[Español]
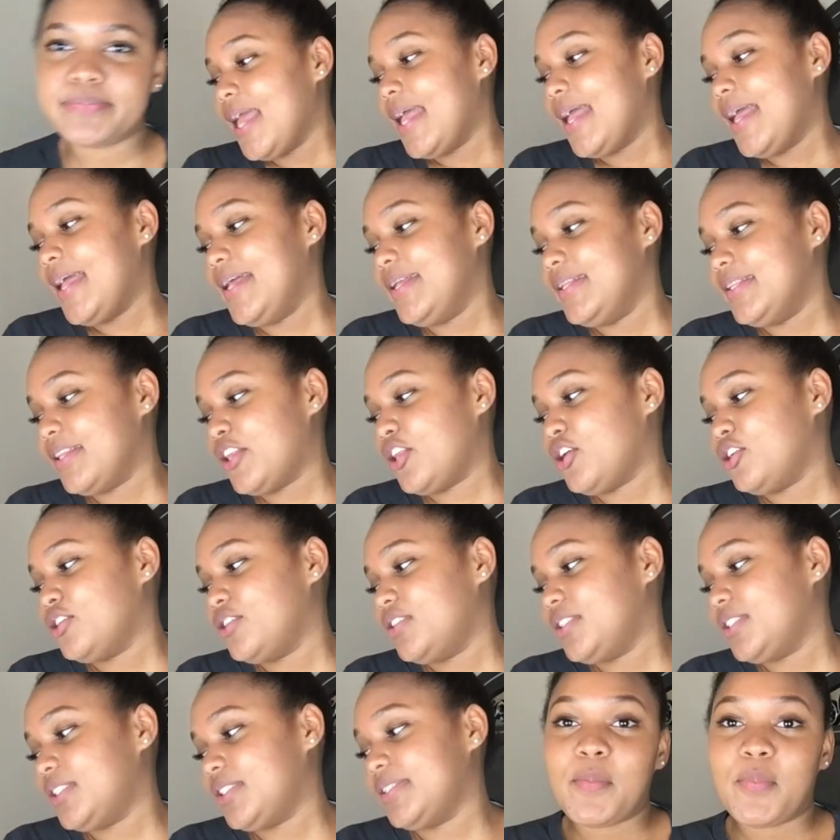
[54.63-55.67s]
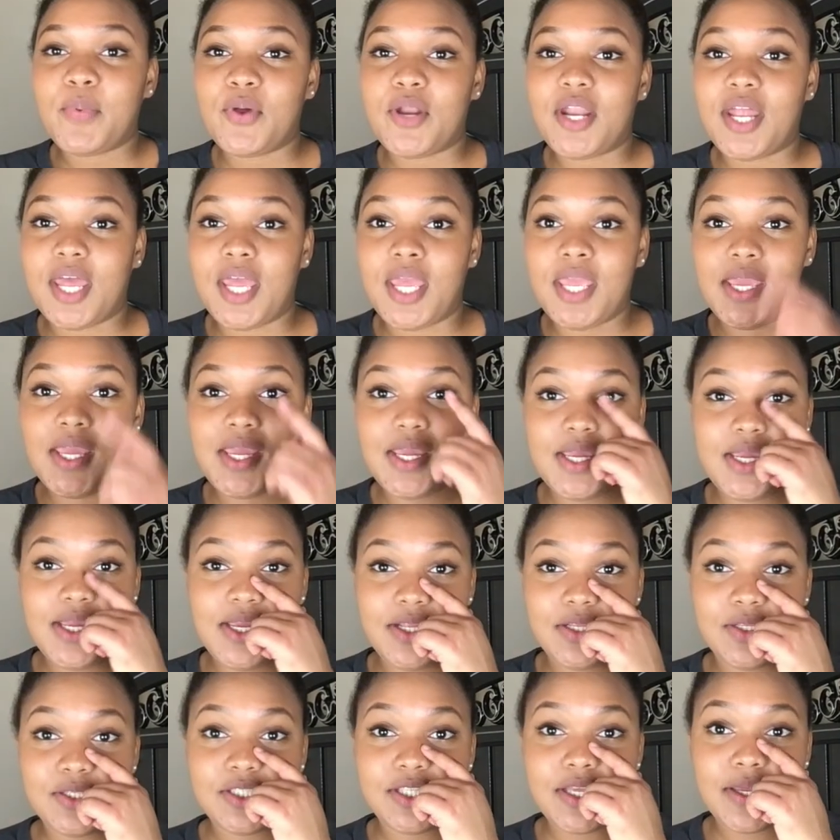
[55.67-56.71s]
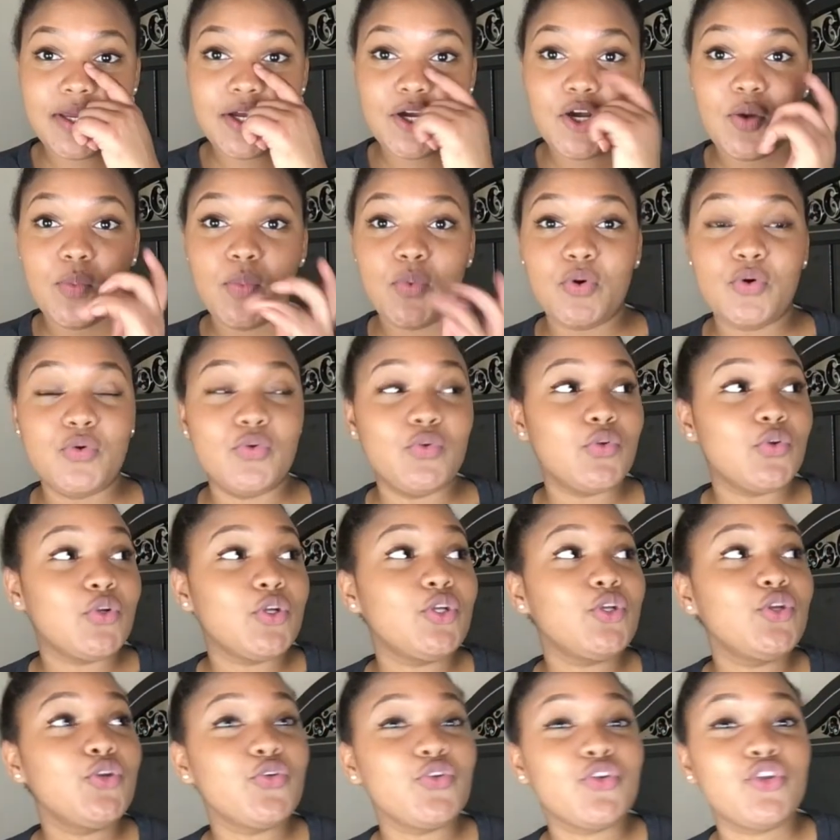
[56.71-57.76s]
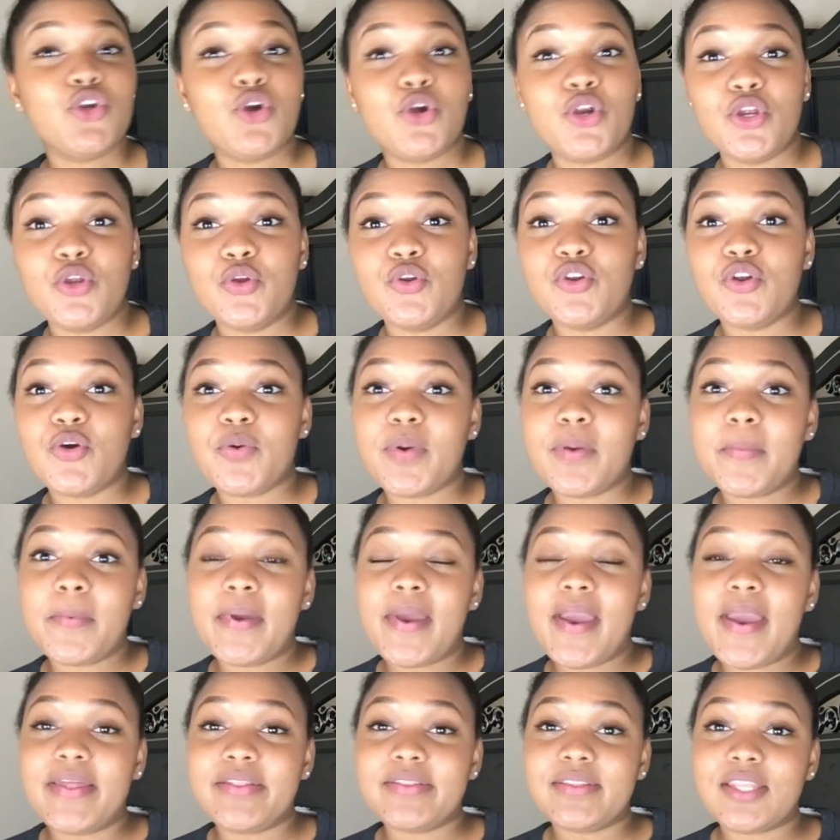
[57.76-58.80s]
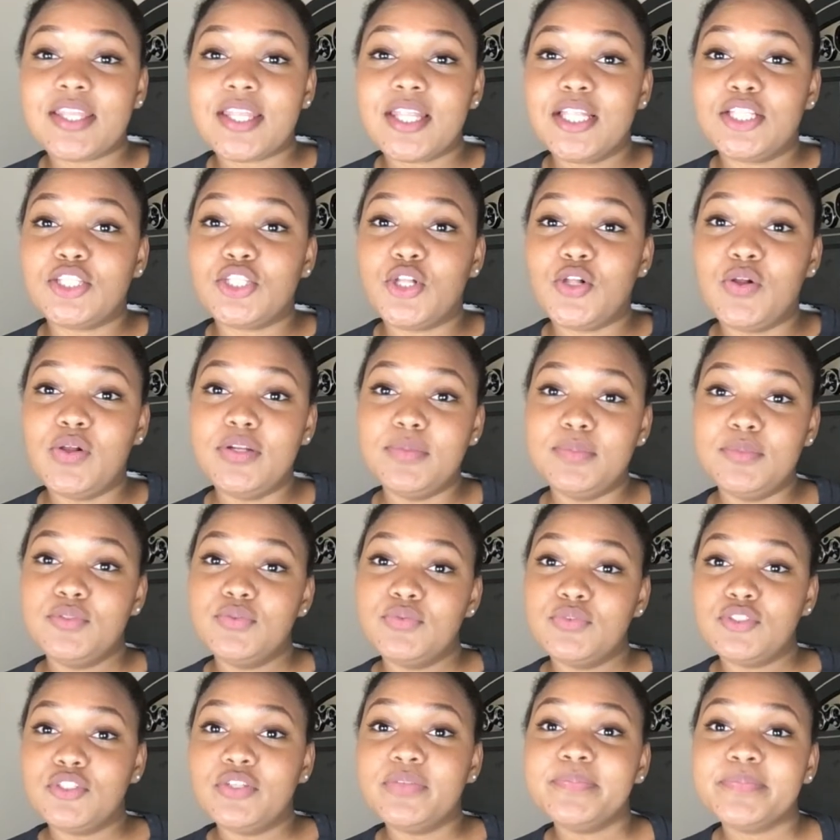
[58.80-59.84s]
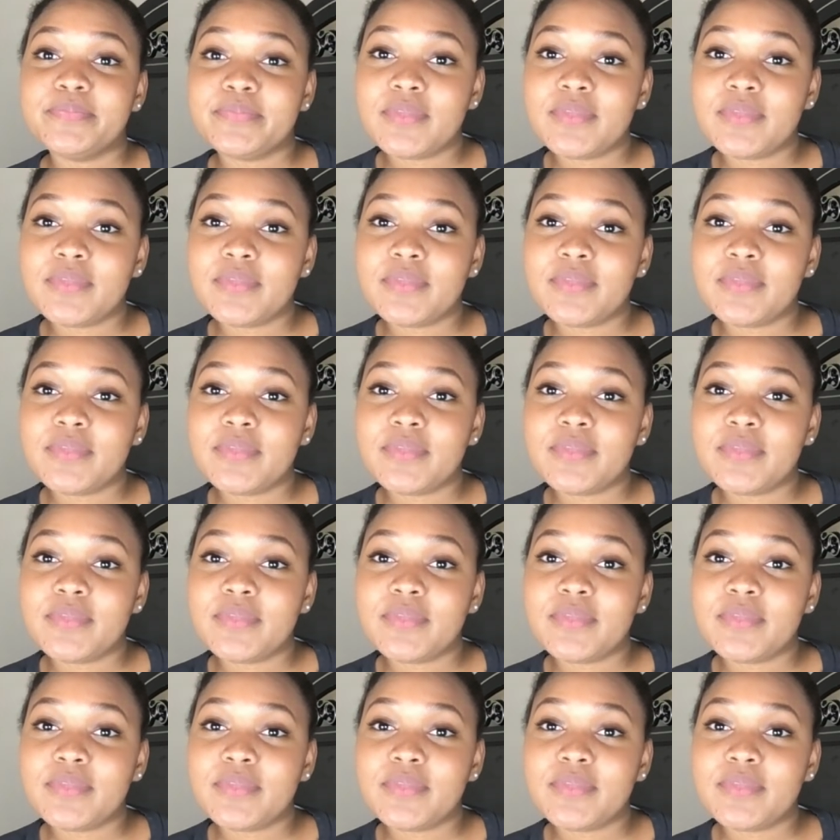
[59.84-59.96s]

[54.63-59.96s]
Entonces, por ahí, tú sabes, como uno en New York y uno ve gente de todo el mundo,